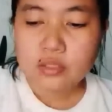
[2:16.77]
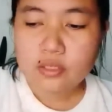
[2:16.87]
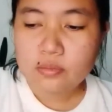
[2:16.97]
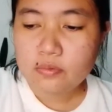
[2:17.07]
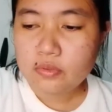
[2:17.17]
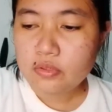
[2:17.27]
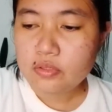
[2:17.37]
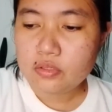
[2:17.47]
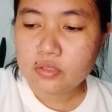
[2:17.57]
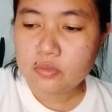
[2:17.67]

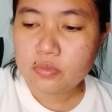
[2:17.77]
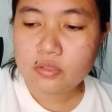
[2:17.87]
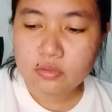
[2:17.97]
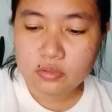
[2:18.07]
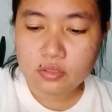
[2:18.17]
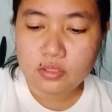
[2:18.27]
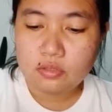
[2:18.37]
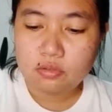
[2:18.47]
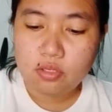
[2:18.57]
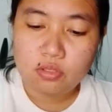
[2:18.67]
Tapos, meron tayo
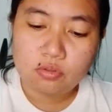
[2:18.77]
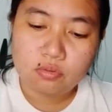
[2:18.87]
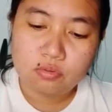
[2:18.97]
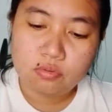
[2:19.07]
dito